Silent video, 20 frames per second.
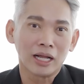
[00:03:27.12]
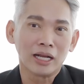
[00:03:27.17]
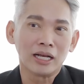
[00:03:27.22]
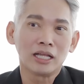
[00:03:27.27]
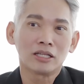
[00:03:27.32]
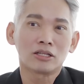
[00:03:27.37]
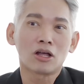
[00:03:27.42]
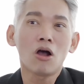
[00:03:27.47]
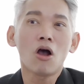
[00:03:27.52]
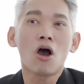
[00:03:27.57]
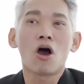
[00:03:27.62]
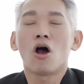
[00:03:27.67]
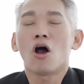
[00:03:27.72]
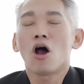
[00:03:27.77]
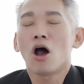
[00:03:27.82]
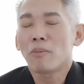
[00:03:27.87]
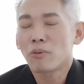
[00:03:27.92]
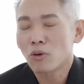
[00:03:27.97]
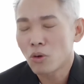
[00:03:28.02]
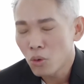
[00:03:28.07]
กลิ่นนี้ต้องข
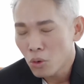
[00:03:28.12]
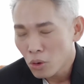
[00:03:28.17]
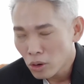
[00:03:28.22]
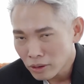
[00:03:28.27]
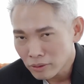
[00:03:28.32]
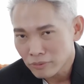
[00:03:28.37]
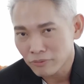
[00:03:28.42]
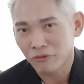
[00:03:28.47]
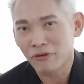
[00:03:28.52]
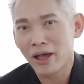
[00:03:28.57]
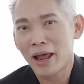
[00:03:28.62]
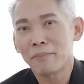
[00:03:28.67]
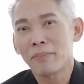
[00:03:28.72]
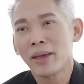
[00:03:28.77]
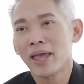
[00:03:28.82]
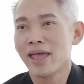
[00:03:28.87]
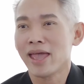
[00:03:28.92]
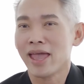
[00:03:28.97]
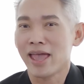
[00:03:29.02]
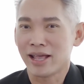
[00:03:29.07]
อบคุณแฟน
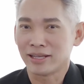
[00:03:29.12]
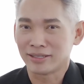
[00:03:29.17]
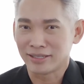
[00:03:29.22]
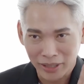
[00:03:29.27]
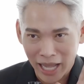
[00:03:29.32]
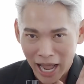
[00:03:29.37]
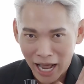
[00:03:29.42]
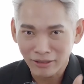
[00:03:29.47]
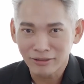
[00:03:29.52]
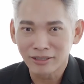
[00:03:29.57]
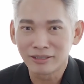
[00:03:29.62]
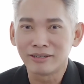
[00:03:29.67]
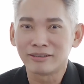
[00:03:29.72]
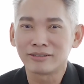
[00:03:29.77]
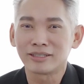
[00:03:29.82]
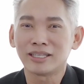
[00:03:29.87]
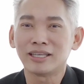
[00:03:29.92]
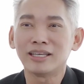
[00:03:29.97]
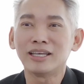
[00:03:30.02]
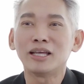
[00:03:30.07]
เพจท่านหนึ่ง
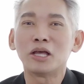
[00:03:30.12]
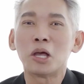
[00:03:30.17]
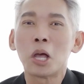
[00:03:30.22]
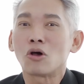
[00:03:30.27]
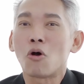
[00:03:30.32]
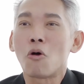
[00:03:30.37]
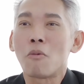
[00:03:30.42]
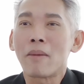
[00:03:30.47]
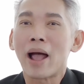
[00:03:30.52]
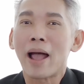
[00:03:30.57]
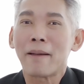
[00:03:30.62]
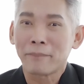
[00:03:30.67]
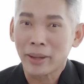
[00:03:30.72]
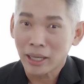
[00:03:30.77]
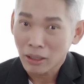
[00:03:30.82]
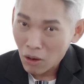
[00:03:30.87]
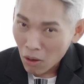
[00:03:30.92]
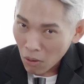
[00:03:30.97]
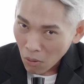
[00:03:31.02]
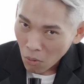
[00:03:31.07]
ที่ส่งมาเป็
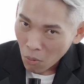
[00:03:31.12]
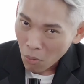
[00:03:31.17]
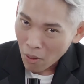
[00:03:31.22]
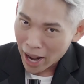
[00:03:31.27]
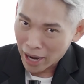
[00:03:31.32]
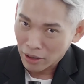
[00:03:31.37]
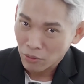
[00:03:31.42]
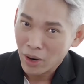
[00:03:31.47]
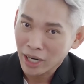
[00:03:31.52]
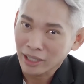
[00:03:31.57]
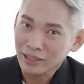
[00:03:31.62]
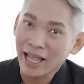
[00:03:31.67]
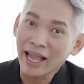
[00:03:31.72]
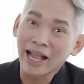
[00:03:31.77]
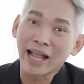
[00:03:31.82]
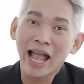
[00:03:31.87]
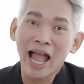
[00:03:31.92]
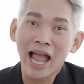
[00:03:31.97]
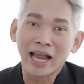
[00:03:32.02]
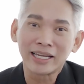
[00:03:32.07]
นของขวัญวันแต่
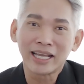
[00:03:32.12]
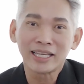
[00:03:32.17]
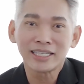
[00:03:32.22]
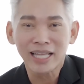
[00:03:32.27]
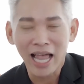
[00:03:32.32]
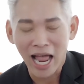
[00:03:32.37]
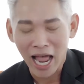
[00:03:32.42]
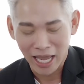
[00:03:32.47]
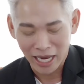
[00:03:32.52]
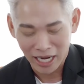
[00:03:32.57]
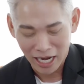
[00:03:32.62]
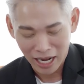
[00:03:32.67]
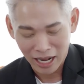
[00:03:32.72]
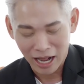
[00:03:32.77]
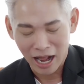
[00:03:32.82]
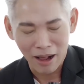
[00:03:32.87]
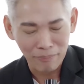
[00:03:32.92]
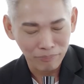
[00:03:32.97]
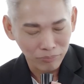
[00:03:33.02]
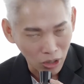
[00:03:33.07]
งงานให้ชัยนะ
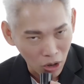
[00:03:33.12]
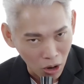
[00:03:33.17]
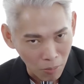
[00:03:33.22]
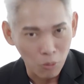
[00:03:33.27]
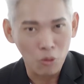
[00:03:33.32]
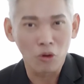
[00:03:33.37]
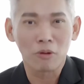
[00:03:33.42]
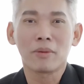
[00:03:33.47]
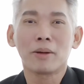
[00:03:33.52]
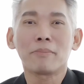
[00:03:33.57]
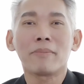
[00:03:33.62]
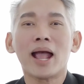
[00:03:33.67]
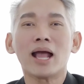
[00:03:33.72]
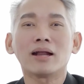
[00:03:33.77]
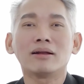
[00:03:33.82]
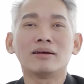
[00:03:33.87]
ครับขอบคุณมา